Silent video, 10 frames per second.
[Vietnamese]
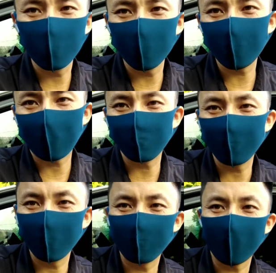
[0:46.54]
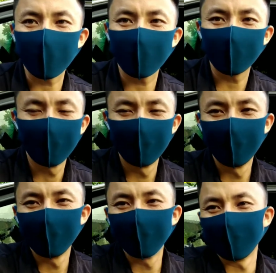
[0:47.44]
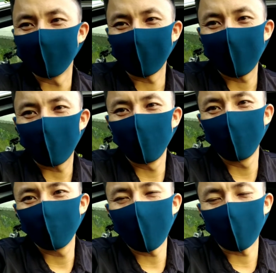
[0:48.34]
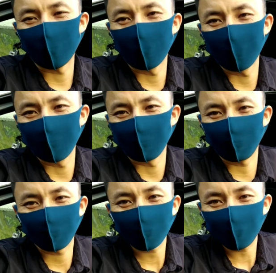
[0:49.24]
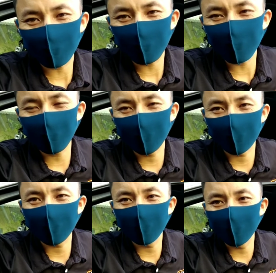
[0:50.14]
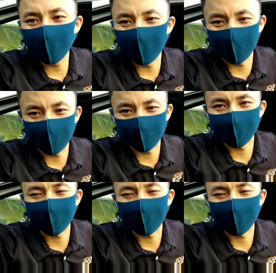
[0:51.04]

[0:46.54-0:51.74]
chuốt cho lắm nhưng mà nghe huynh nó bảo rồi ừ, thôi gọi là